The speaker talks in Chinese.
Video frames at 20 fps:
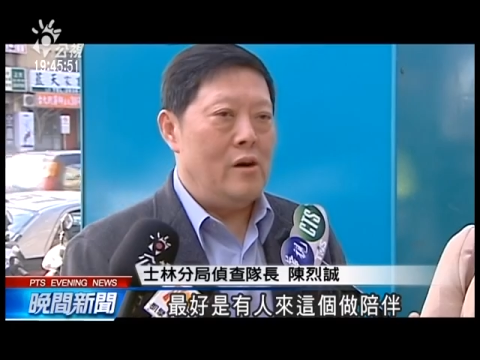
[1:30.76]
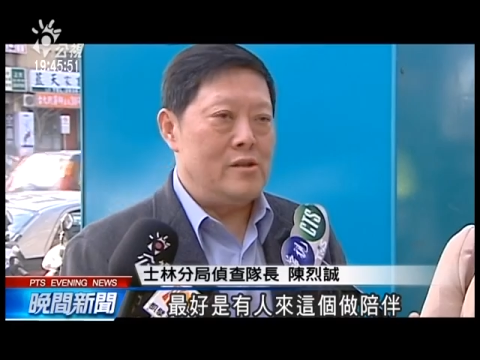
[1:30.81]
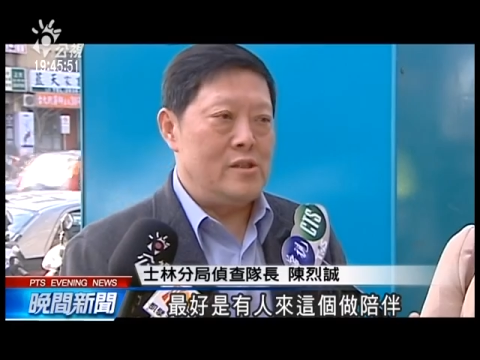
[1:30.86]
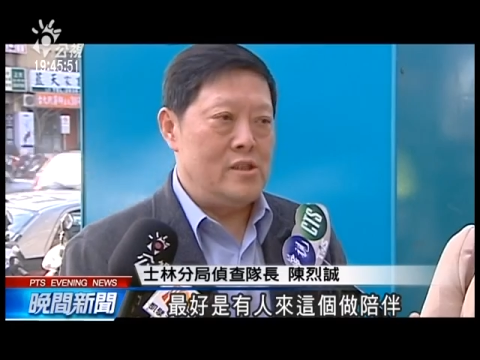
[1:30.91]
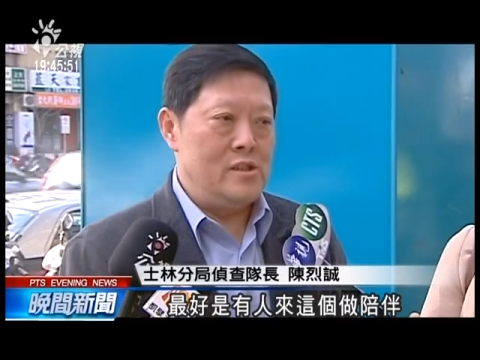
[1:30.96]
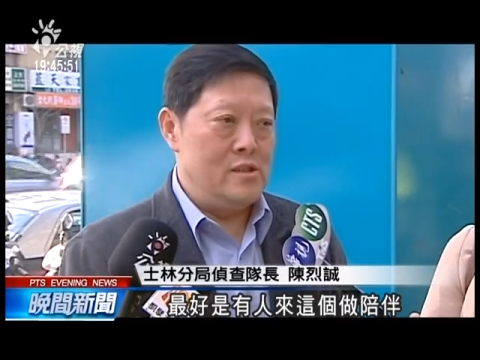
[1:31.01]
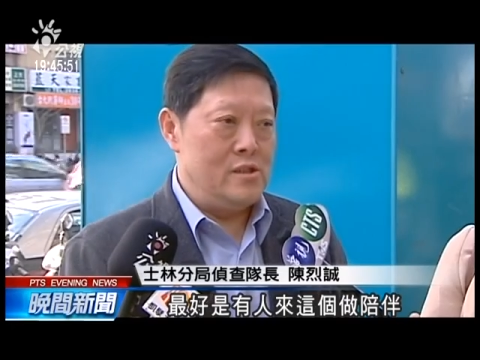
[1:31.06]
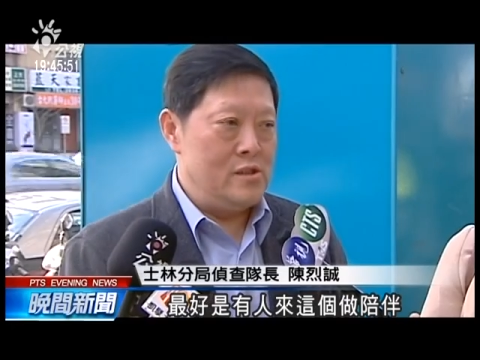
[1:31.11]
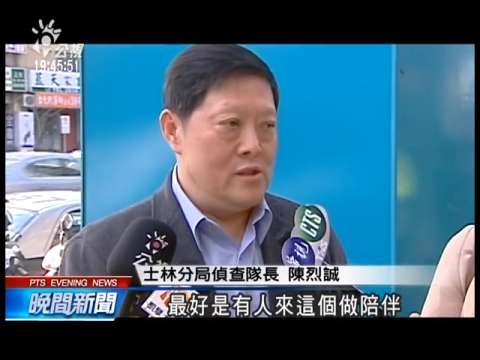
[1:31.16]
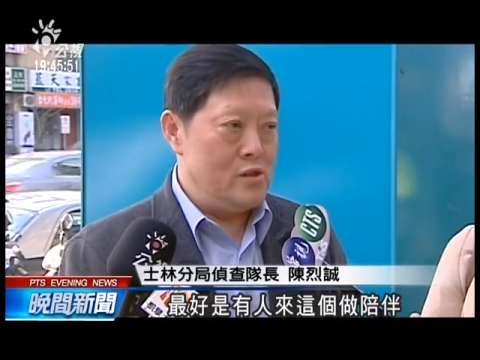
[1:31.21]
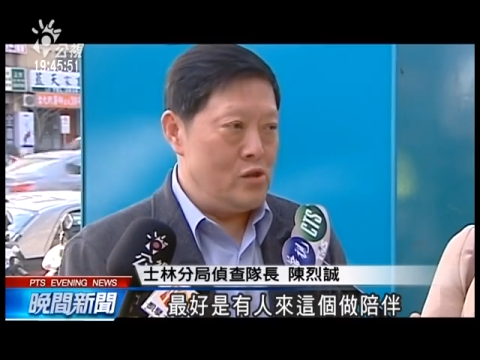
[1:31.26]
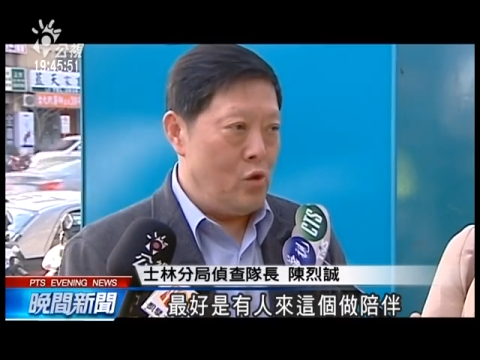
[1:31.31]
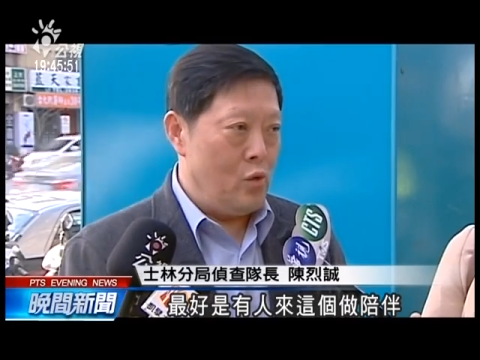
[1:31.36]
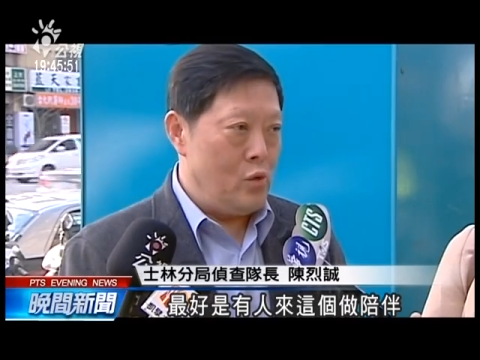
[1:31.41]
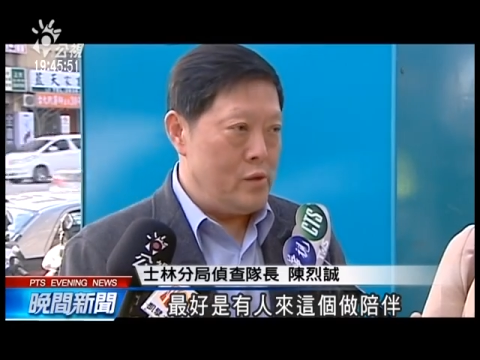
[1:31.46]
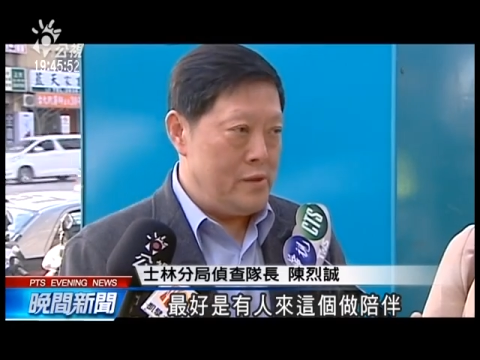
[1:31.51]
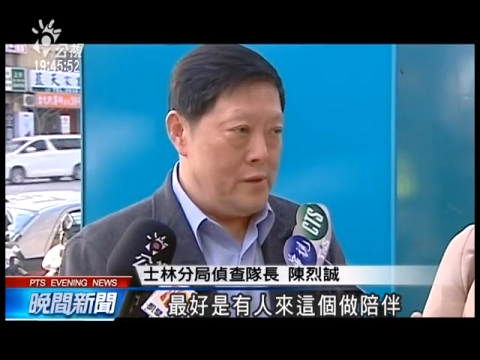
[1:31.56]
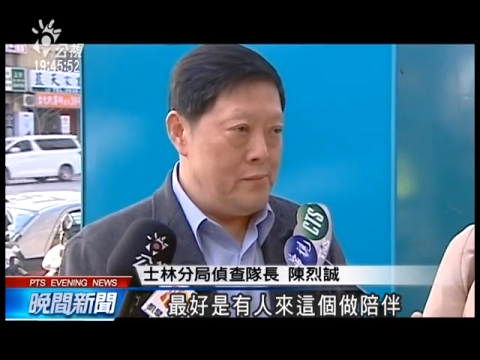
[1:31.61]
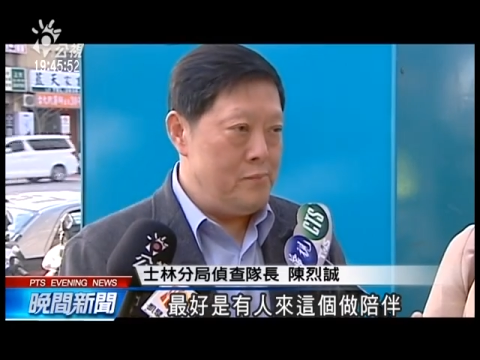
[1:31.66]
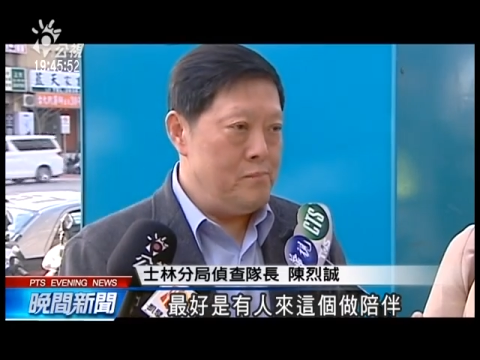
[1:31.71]
好是有
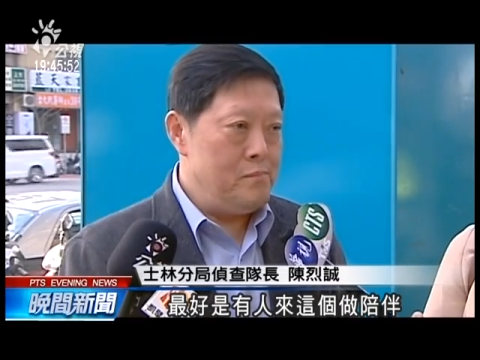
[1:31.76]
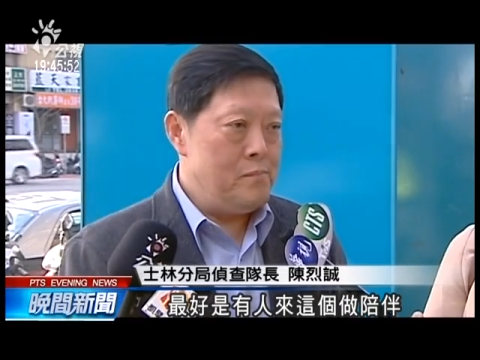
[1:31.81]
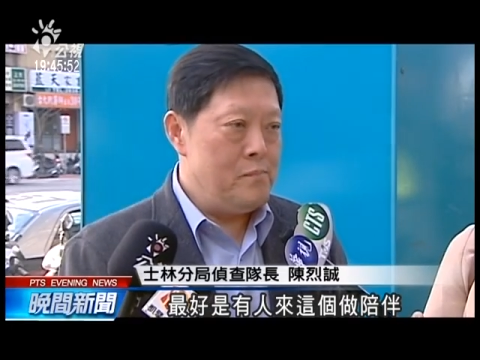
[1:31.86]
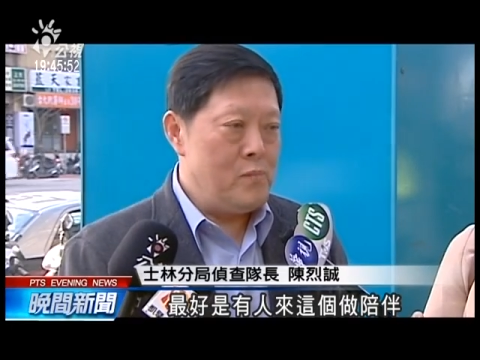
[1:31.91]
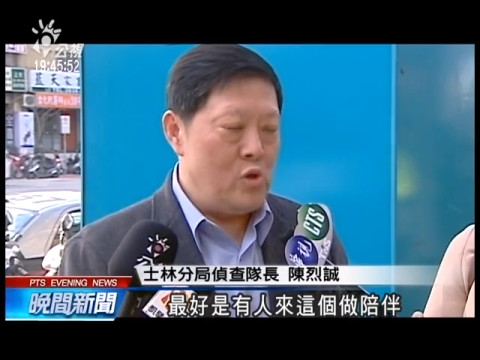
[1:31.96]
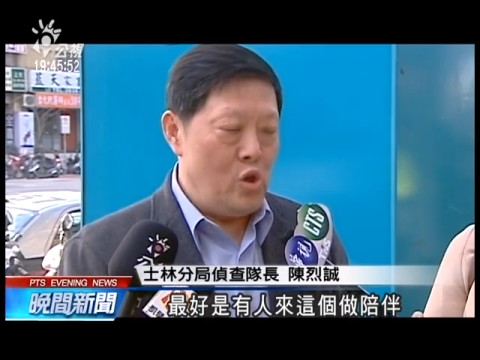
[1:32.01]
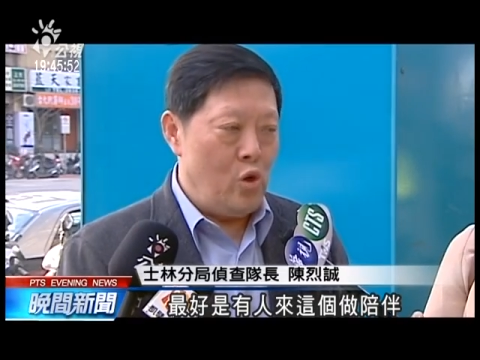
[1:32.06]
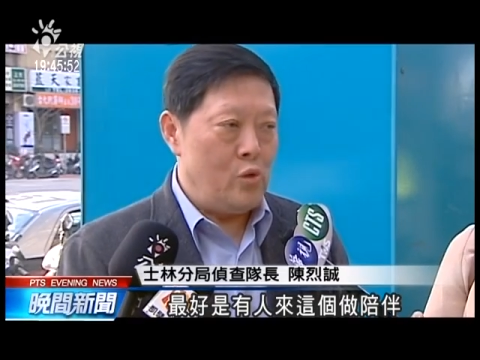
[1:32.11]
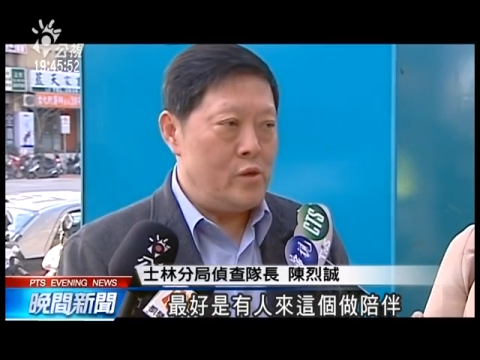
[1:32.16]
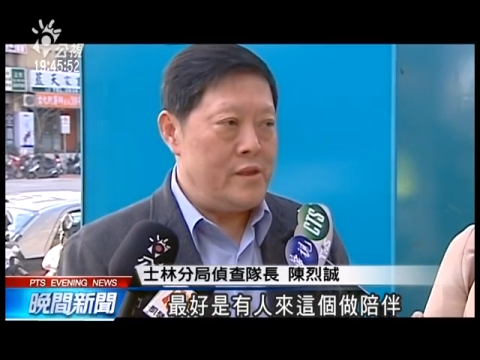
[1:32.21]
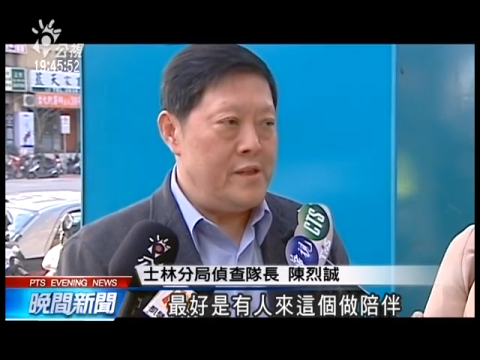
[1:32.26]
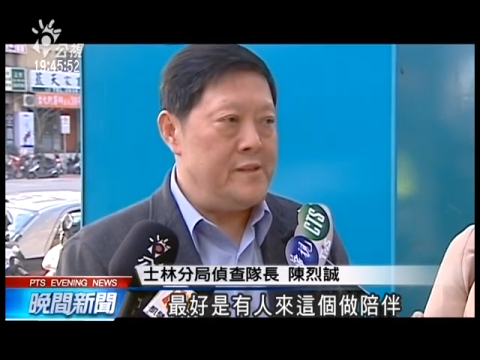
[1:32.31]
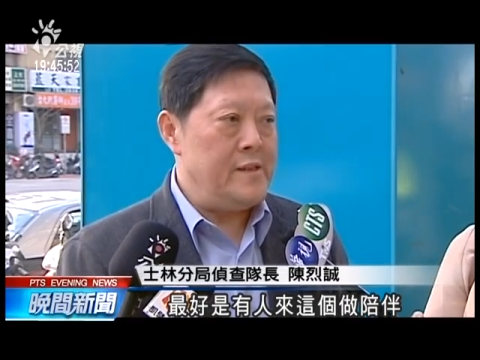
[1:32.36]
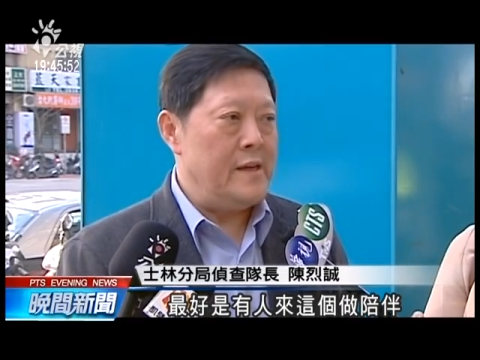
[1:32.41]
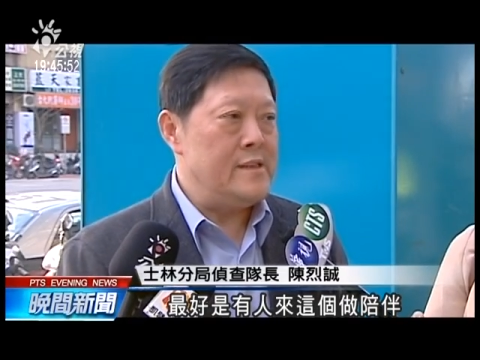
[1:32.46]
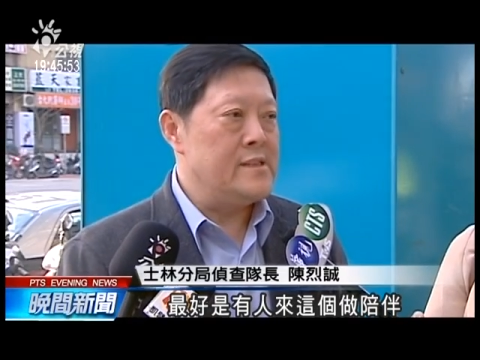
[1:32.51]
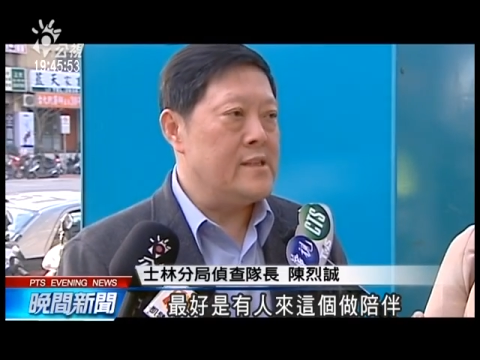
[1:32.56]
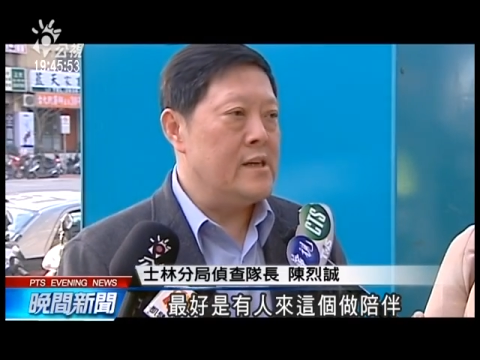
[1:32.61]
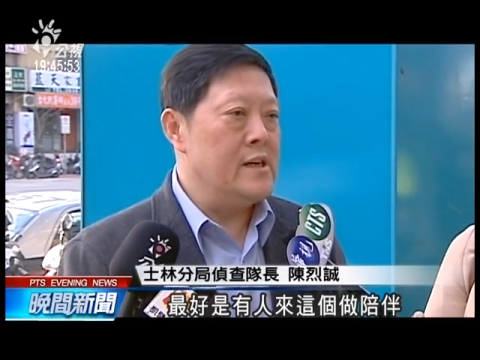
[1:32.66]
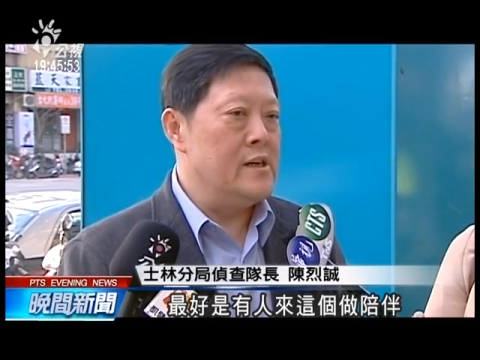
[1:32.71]
人有人
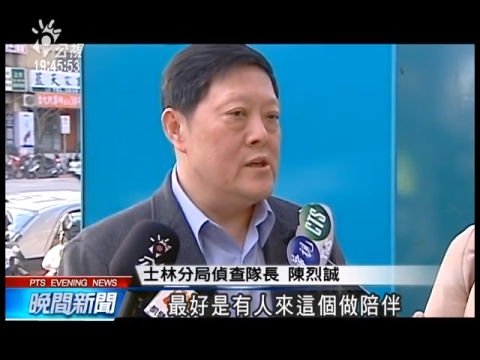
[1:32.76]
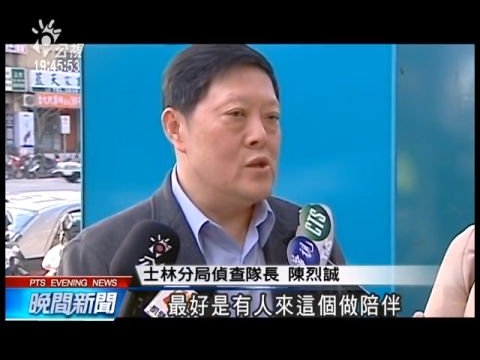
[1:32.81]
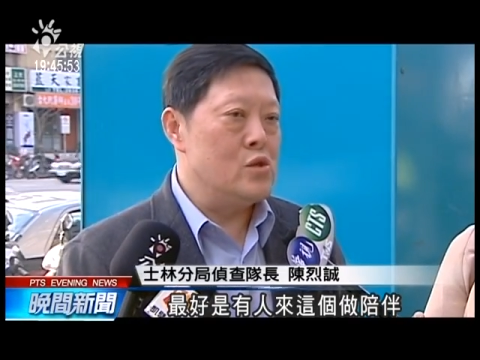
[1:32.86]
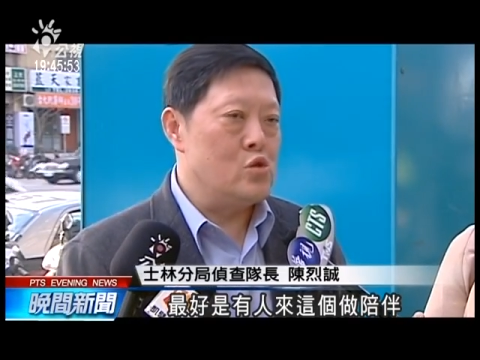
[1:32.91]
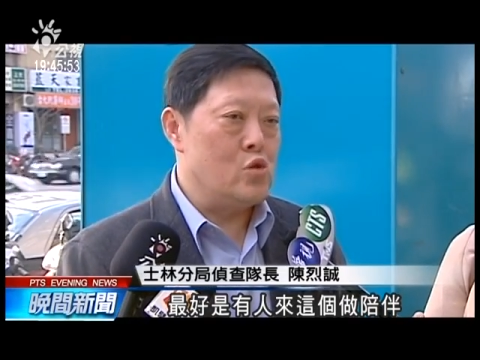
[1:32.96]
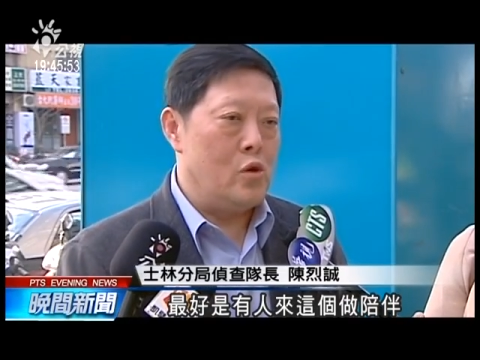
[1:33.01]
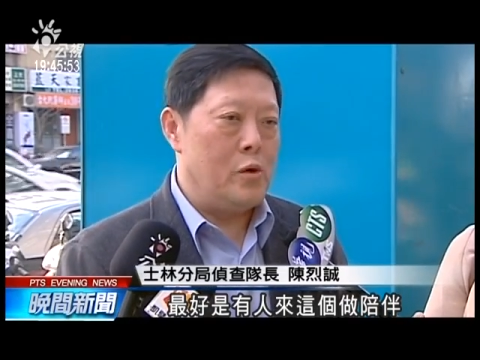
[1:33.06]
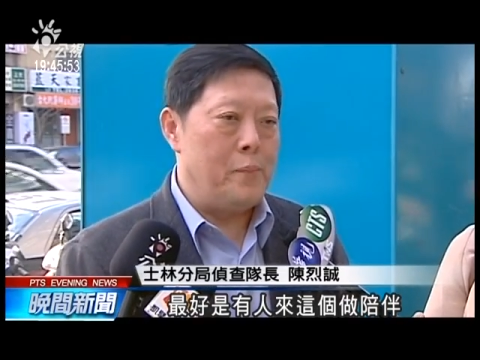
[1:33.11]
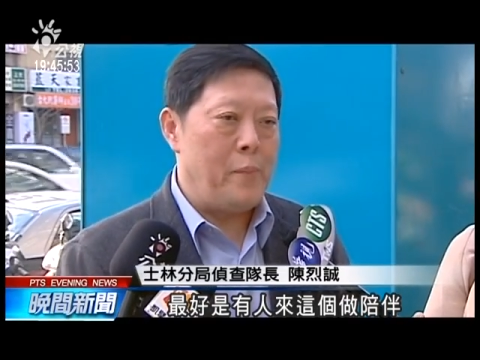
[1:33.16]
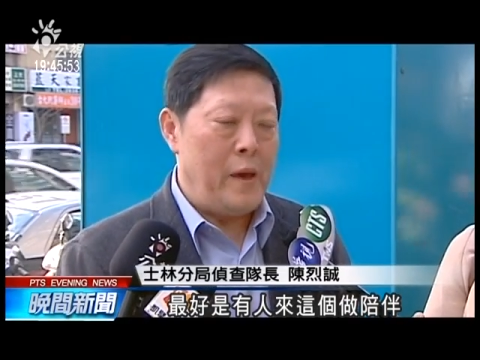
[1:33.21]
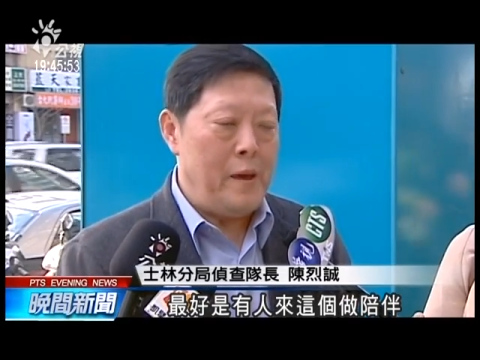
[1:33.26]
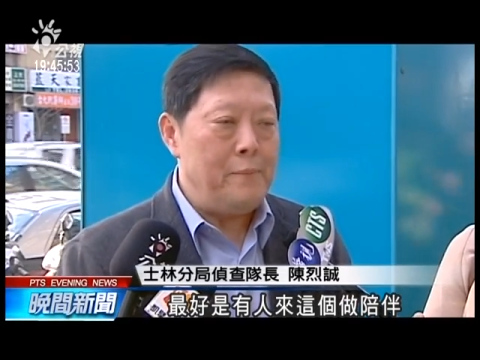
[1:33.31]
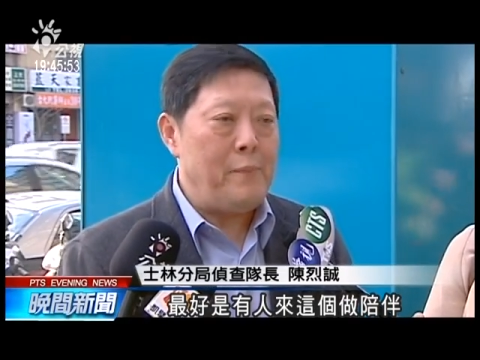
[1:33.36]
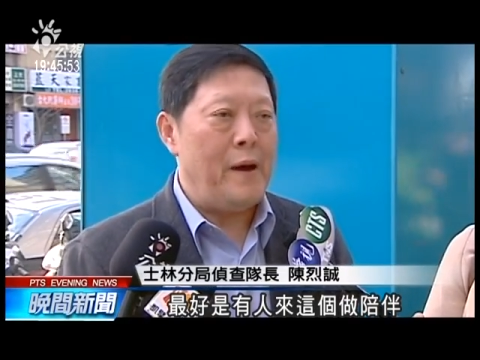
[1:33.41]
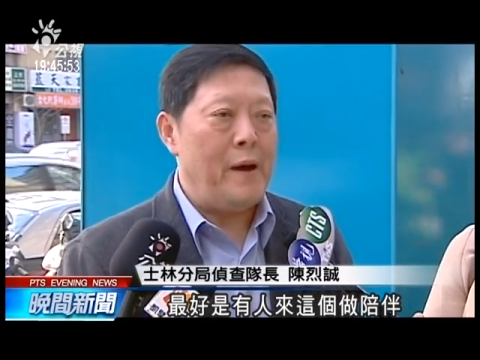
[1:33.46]
来这个做陪